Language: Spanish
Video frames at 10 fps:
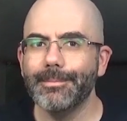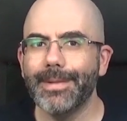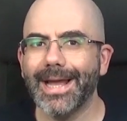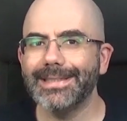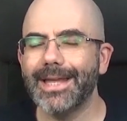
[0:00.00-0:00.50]

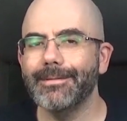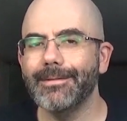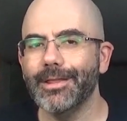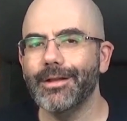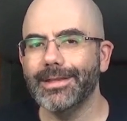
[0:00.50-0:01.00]
van a estar
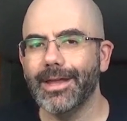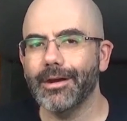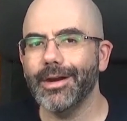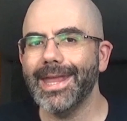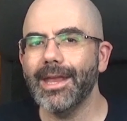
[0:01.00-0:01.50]
viviendo el
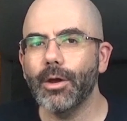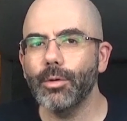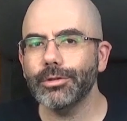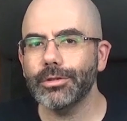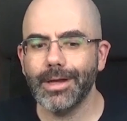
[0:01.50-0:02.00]
terror
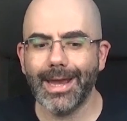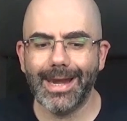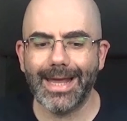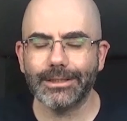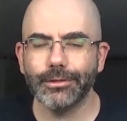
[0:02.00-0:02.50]
incluso
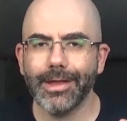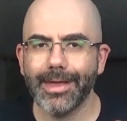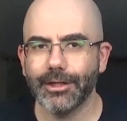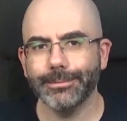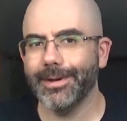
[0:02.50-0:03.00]
en la historia
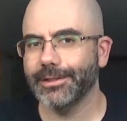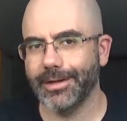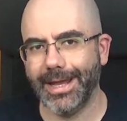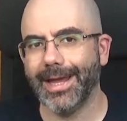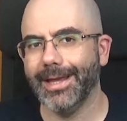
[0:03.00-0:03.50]
de los
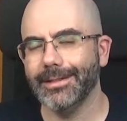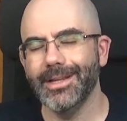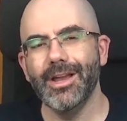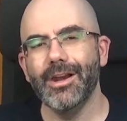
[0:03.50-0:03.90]
personajes.